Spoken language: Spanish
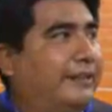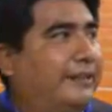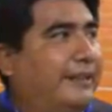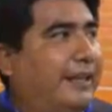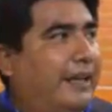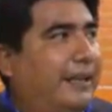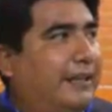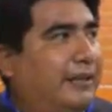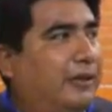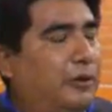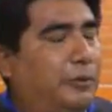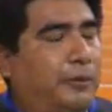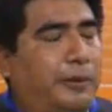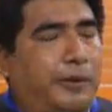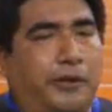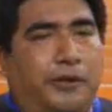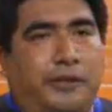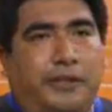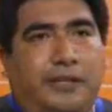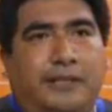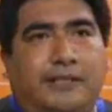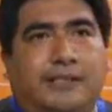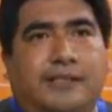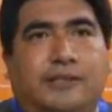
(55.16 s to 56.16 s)
en tan los
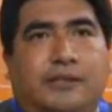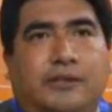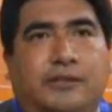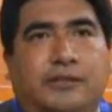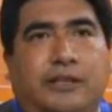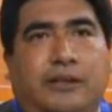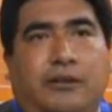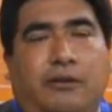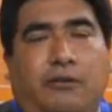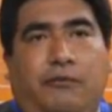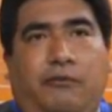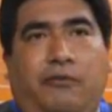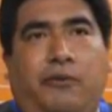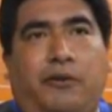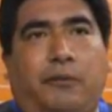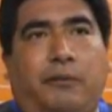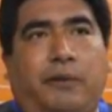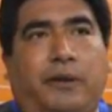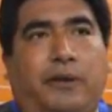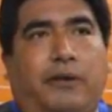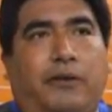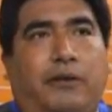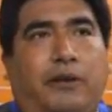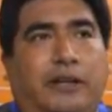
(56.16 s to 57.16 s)
periodistas, todos estén
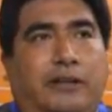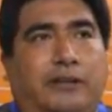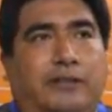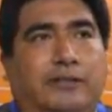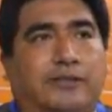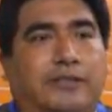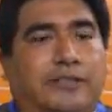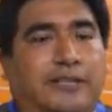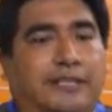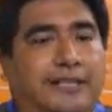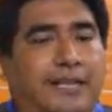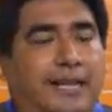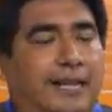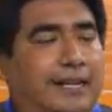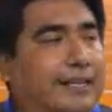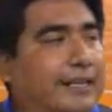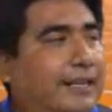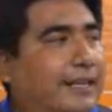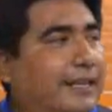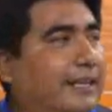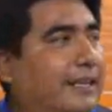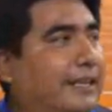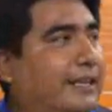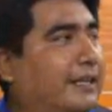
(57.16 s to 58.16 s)
conformes con la actuación de
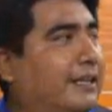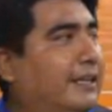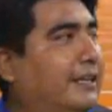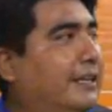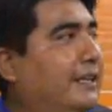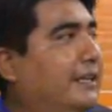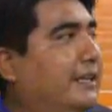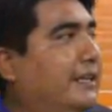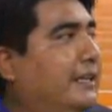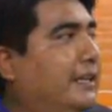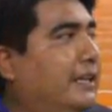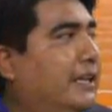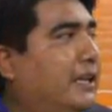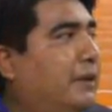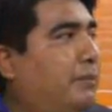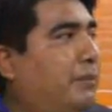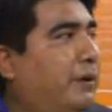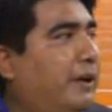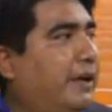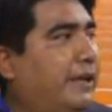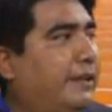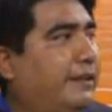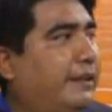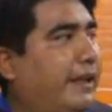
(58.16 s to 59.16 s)
Tacna y,
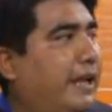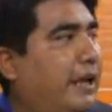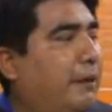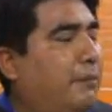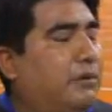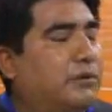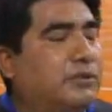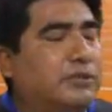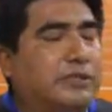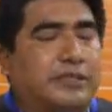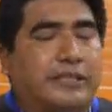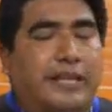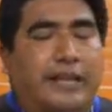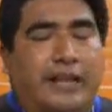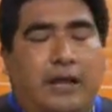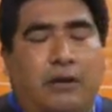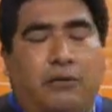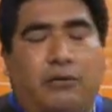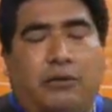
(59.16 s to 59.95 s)
pues que tengamos, tengan